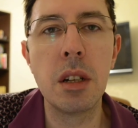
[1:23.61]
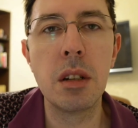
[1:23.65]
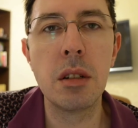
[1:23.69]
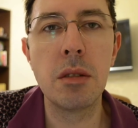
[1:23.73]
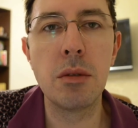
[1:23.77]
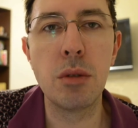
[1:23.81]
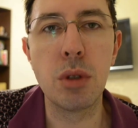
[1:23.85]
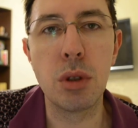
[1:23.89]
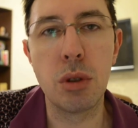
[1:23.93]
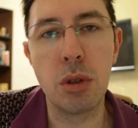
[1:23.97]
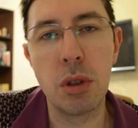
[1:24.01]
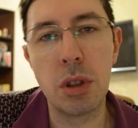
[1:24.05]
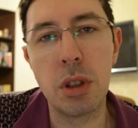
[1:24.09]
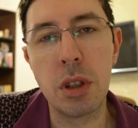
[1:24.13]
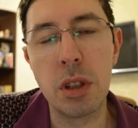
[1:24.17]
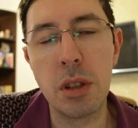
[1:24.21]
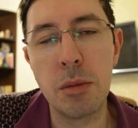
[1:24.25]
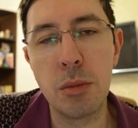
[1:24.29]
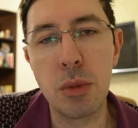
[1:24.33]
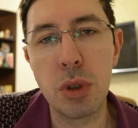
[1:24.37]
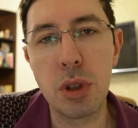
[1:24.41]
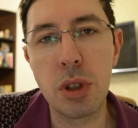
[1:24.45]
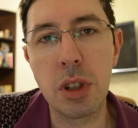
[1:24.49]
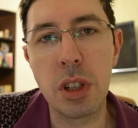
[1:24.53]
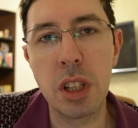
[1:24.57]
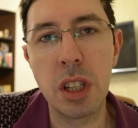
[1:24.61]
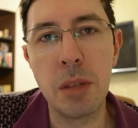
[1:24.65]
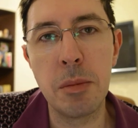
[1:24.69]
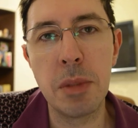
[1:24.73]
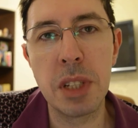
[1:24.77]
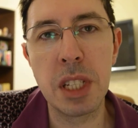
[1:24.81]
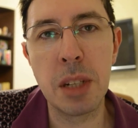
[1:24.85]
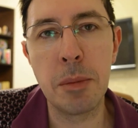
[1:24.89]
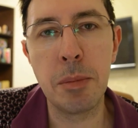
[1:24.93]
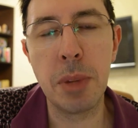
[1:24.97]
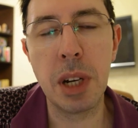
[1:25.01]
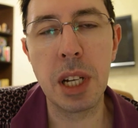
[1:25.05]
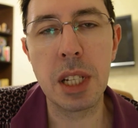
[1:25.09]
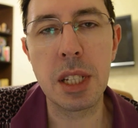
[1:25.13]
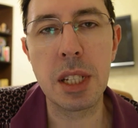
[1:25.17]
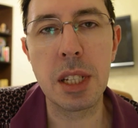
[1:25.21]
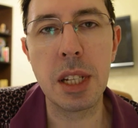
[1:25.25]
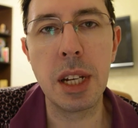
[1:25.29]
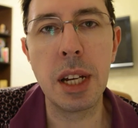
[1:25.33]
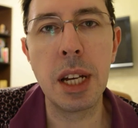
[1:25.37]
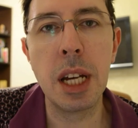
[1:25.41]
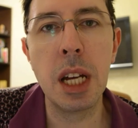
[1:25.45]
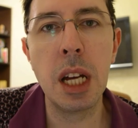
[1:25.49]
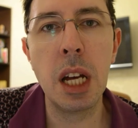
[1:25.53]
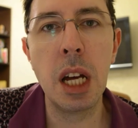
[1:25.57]
вот, но это немножко
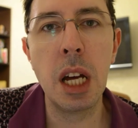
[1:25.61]
небезопасно.